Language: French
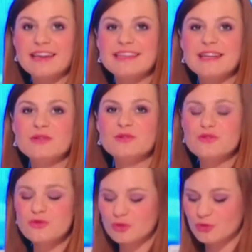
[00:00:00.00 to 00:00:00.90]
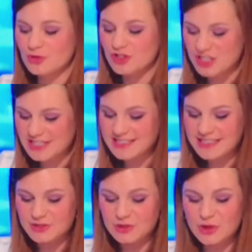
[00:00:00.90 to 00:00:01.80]
à quelques jours du
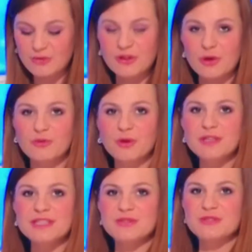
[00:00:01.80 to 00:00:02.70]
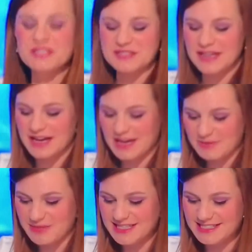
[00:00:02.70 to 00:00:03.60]
G7 de l'environnement qui se tiendra
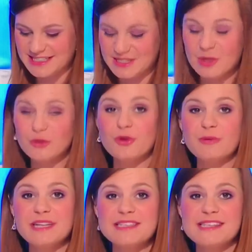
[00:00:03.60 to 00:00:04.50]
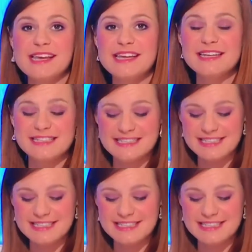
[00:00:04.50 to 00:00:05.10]
à Metz. Les entreprises, elles,